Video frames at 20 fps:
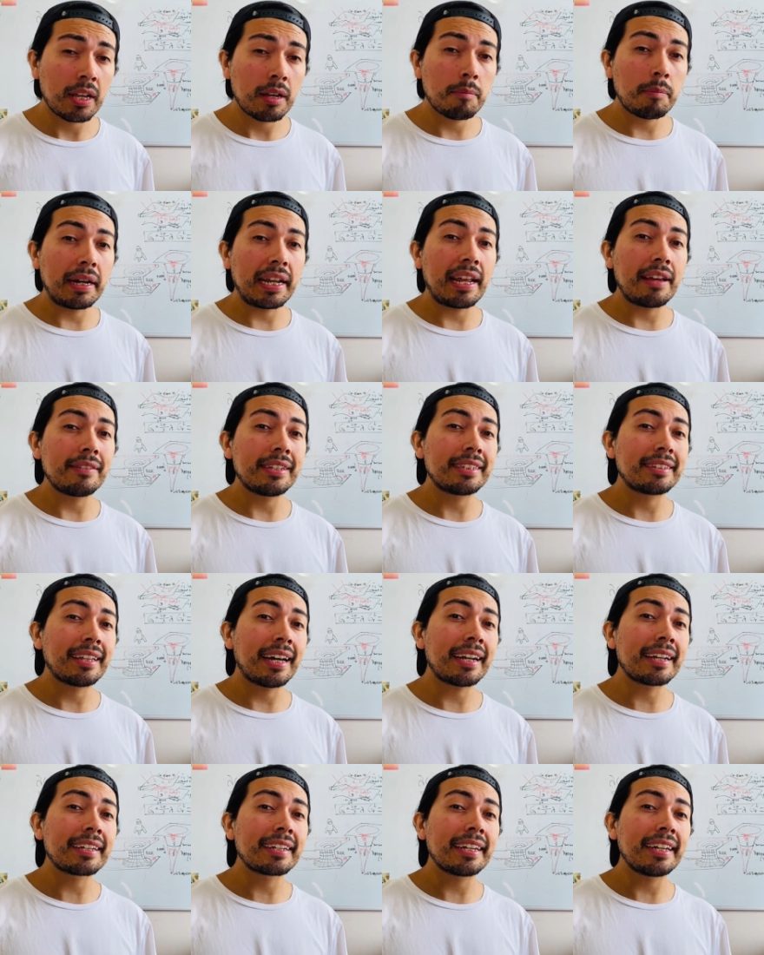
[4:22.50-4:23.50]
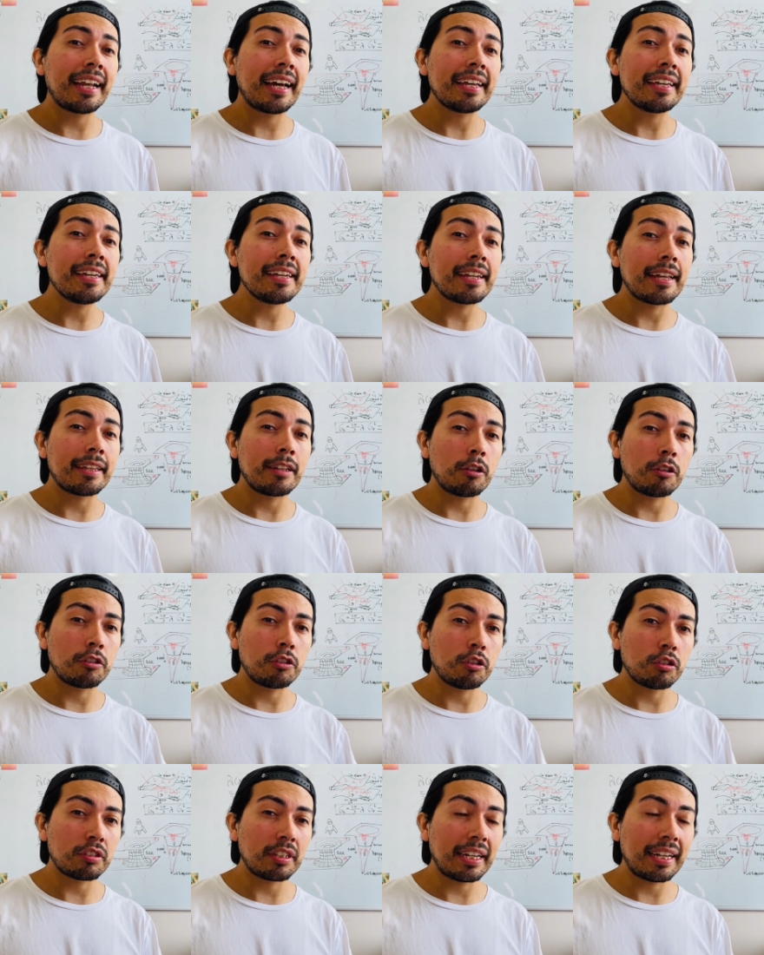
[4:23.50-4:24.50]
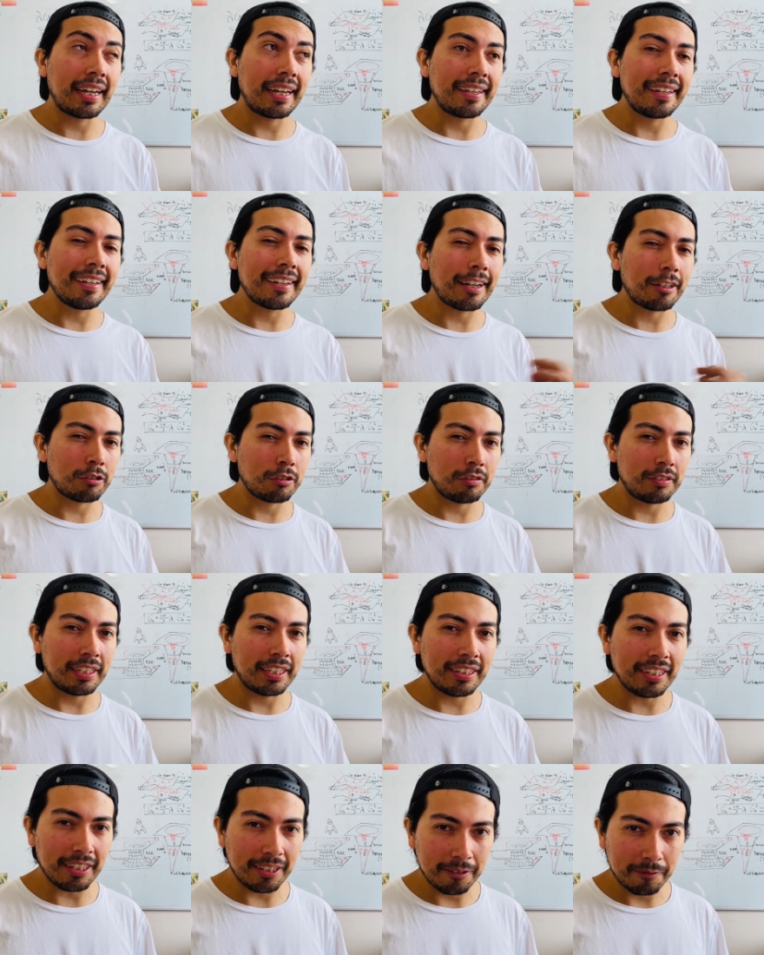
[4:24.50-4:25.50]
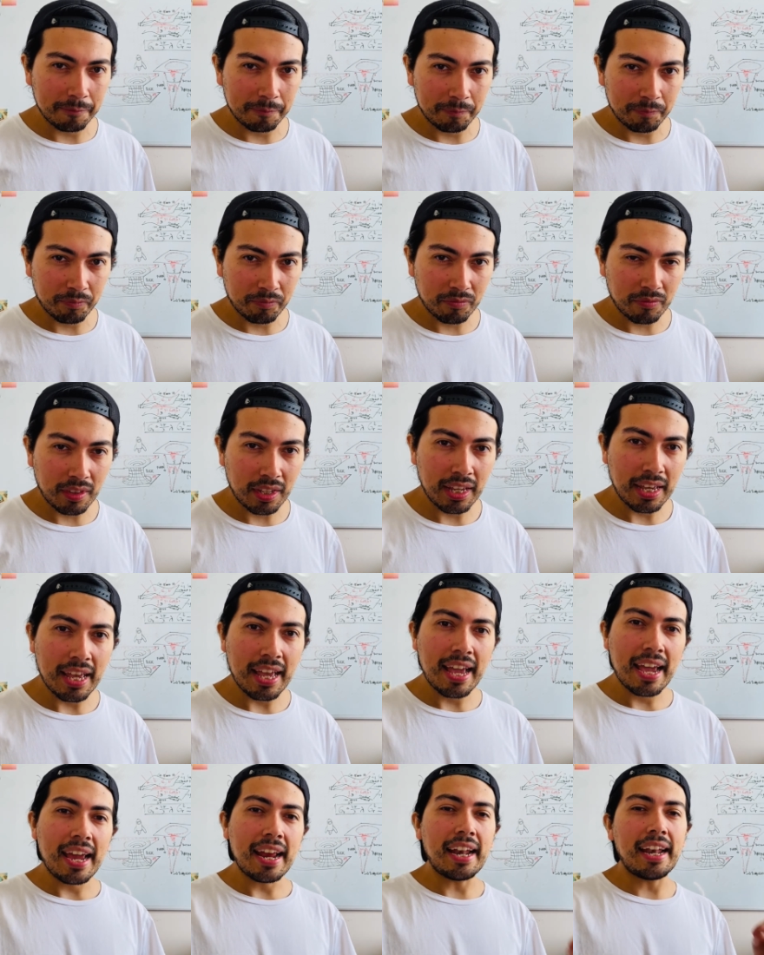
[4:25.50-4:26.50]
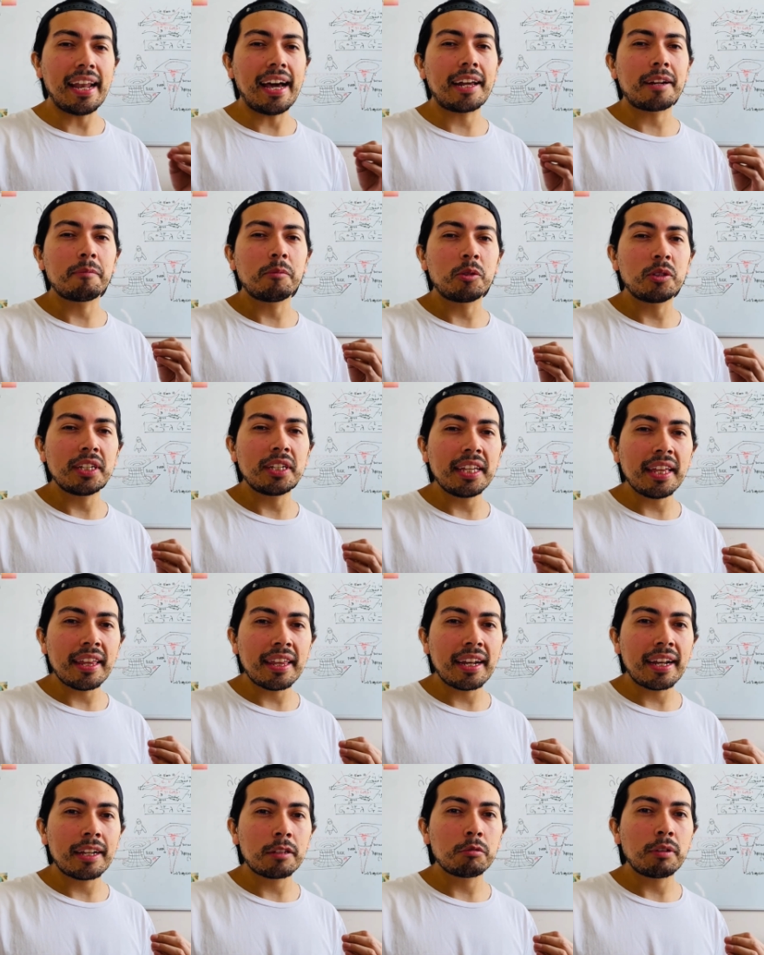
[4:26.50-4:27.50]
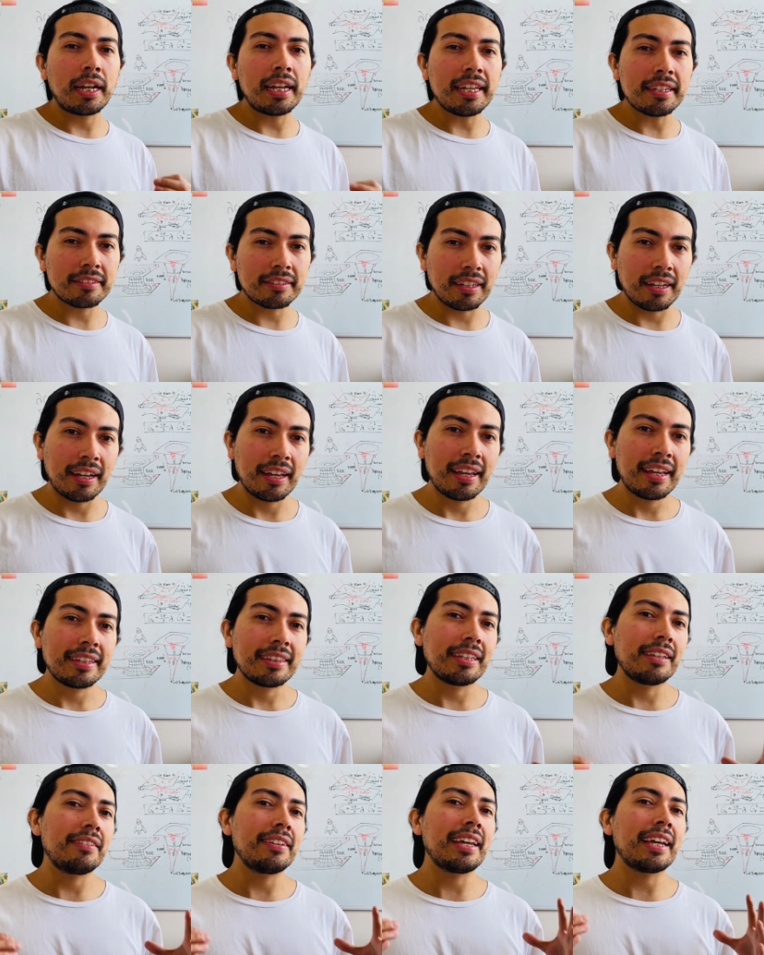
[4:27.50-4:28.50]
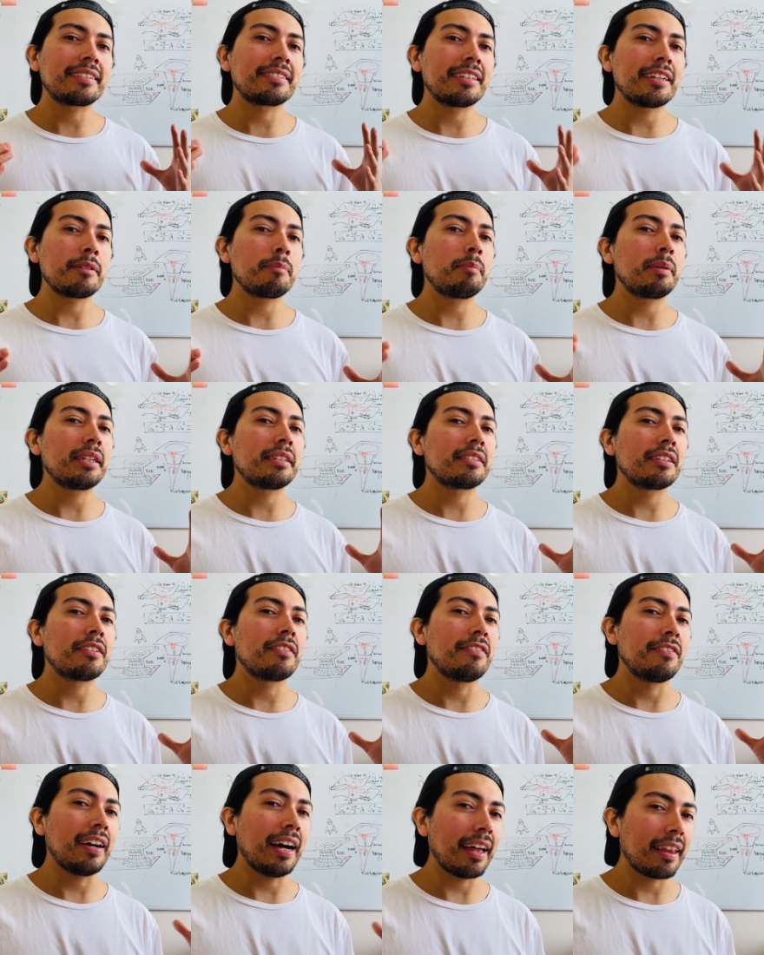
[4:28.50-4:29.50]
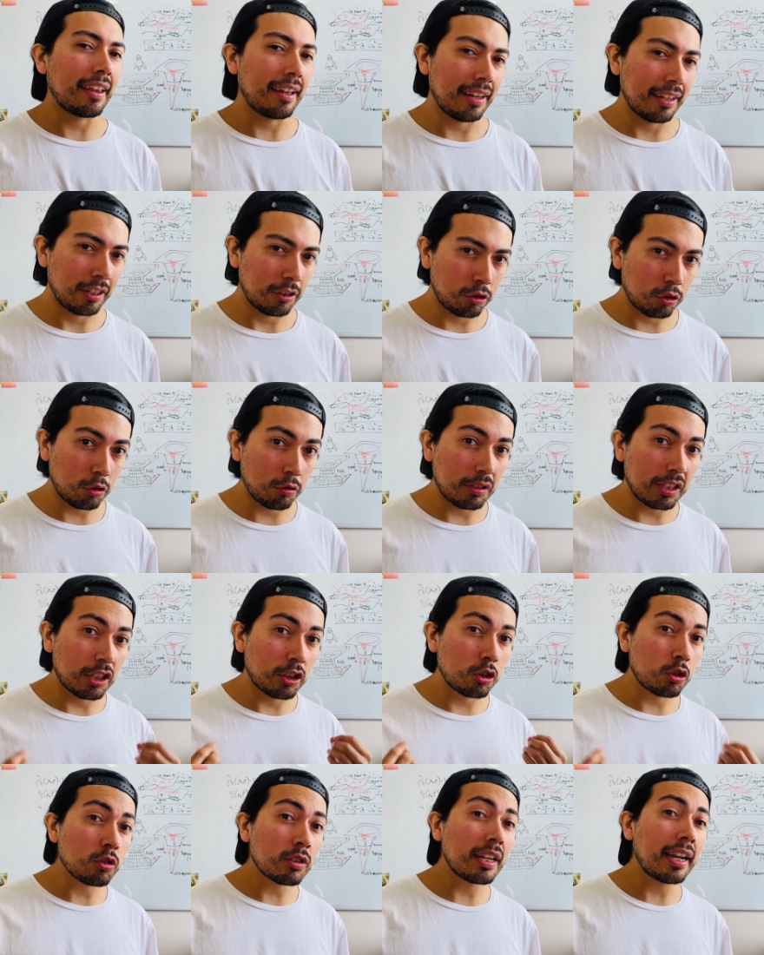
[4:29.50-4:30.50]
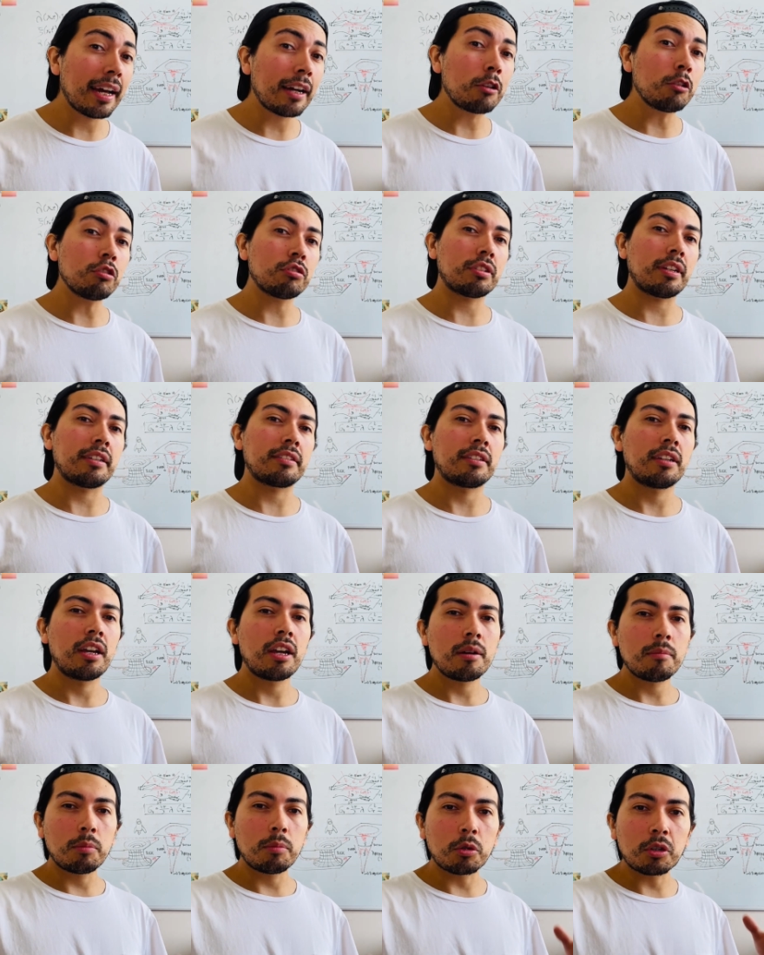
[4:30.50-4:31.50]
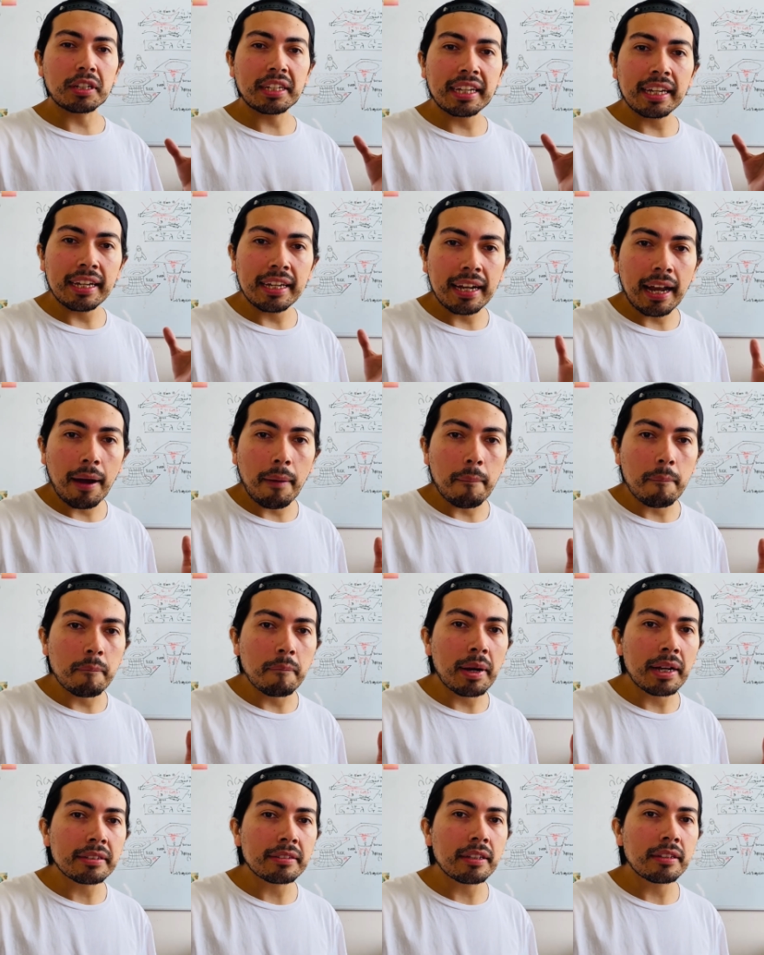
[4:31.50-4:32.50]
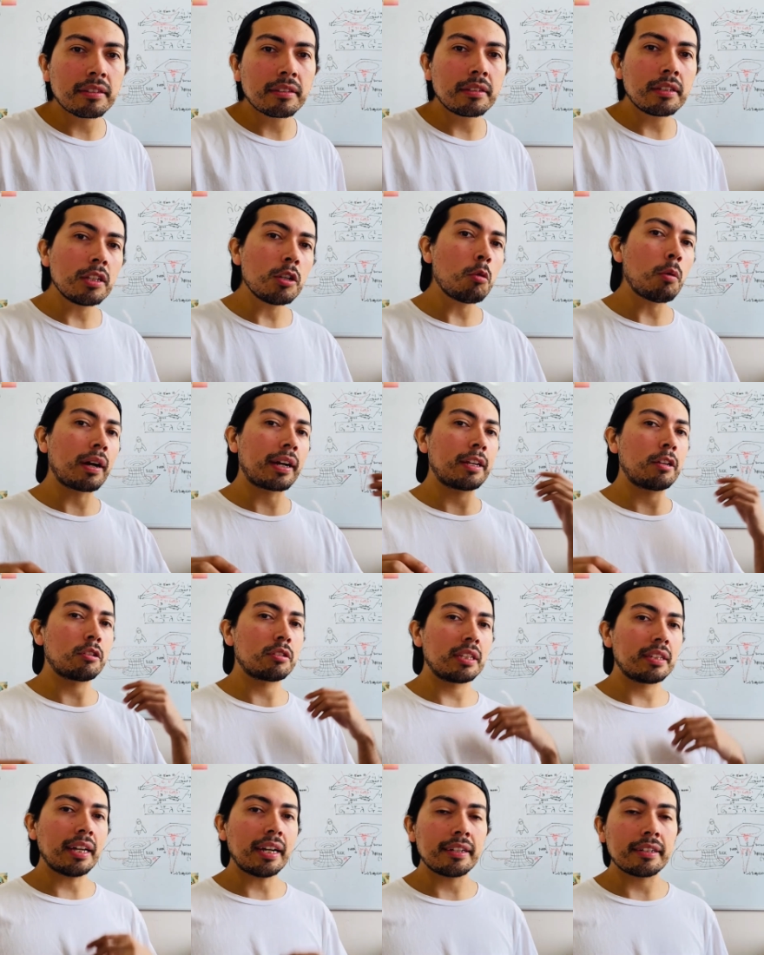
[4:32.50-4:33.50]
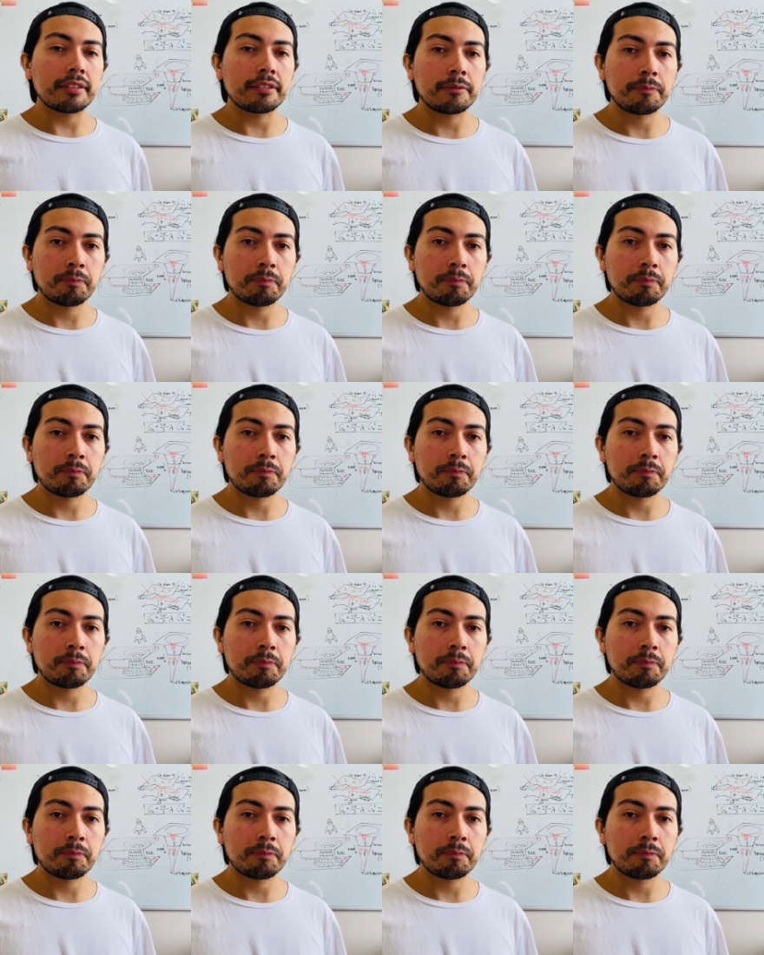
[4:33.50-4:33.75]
para evitar que la ira de los dioses cayera sobre ti. La armonía de la naturaleza debía ser preservada sobre todas las cosas porque era más antigua que los titanes,